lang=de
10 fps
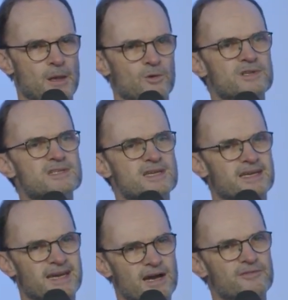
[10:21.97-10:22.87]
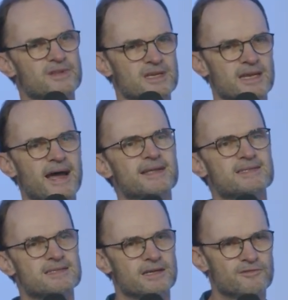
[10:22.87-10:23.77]
und diese Kraft in den
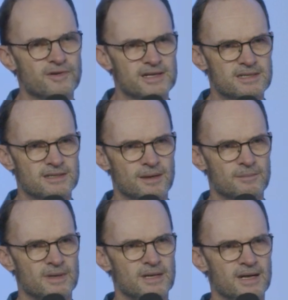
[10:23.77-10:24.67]
Herzen entfaltet haben